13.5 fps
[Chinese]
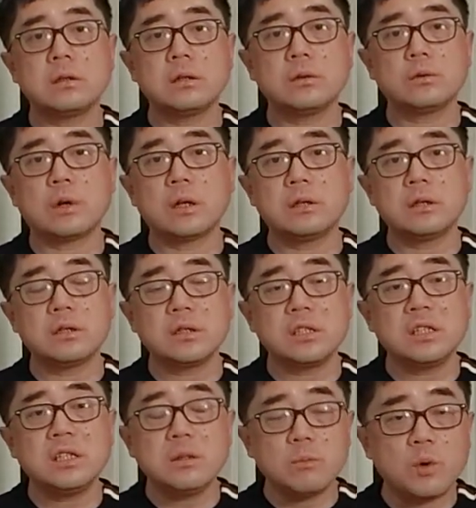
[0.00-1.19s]
那种团结是
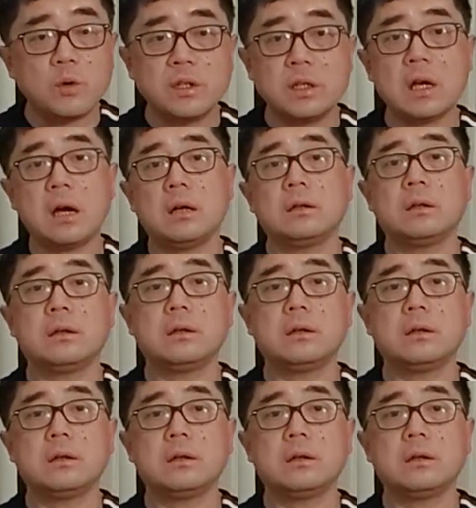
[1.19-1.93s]
一模一样的，